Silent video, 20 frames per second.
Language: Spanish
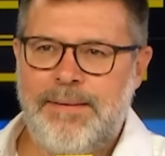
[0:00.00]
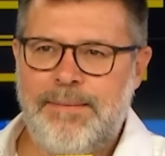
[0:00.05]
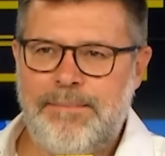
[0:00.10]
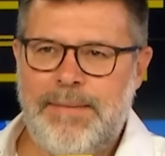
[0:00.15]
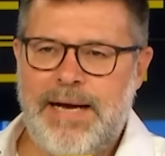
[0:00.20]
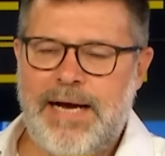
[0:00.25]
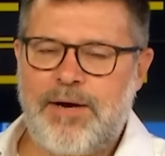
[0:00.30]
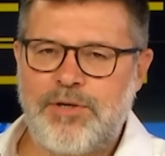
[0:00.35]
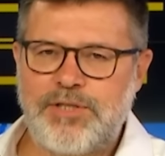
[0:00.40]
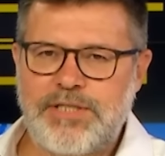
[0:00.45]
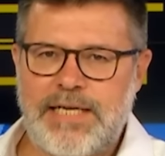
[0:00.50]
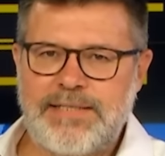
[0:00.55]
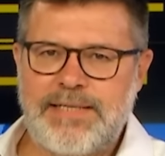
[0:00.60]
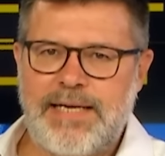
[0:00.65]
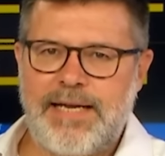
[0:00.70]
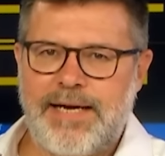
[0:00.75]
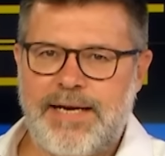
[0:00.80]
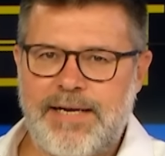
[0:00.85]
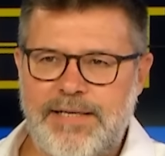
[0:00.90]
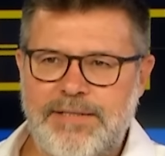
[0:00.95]
Más cosas
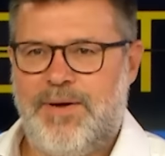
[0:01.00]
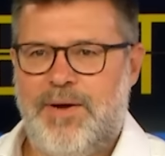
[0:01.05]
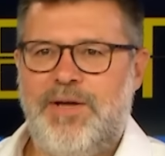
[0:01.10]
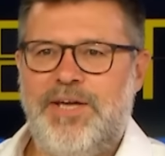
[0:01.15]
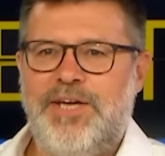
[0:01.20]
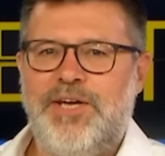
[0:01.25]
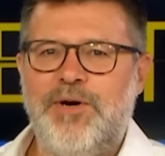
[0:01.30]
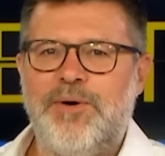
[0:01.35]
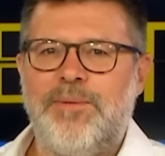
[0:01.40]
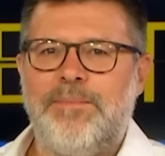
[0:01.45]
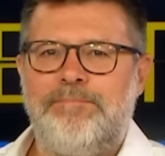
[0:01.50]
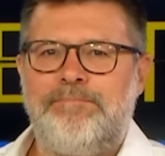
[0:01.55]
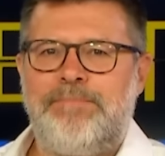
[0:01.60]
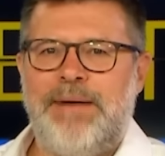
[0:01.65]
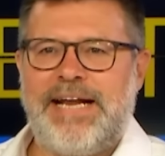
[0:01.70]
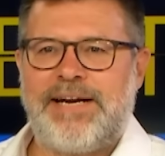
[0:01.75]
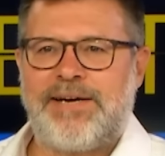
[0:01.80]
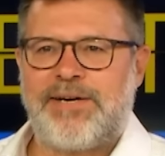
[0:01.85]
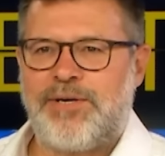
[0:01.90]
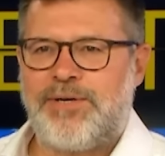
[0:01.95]
alegres. Y un
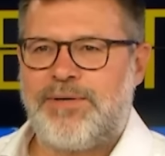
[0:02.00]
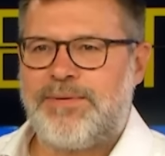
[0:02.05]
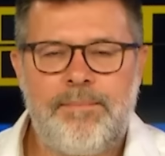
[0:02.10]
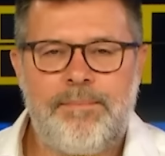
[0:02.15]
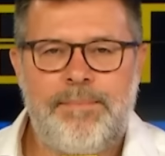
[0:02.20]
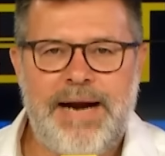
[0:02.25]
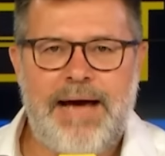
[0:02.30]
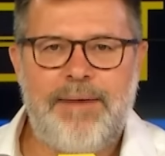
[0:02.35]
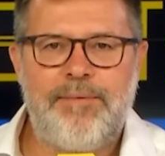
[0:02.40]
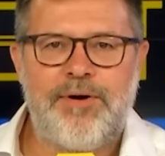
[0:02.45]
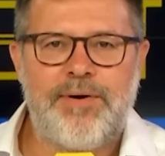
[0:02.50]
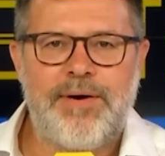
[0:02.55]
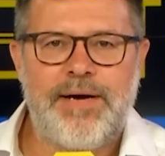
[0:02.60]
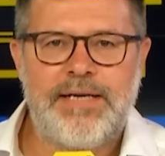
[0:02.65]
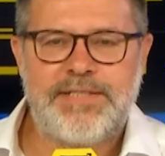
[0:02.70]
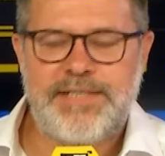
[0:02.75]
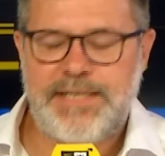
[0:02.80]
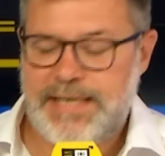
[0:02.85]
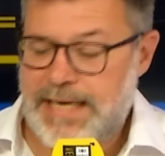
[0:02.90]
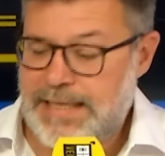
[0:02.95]
perro. Bravo.
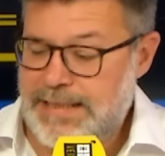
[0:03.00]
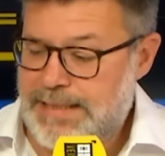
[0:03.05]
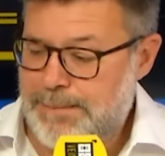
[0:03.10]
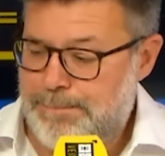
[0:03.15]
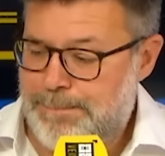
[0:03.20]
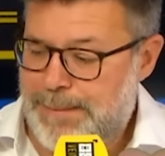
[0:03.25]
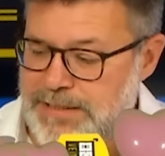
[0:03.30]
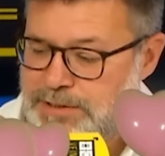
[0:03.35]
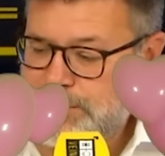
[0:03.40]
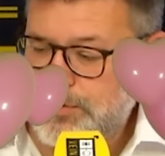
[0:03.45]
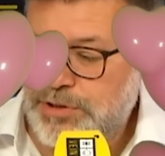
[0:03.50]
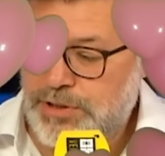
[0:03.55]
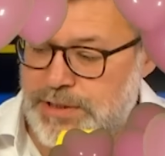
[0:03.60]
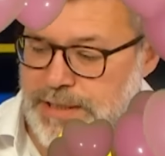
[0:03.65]
El siguiente paso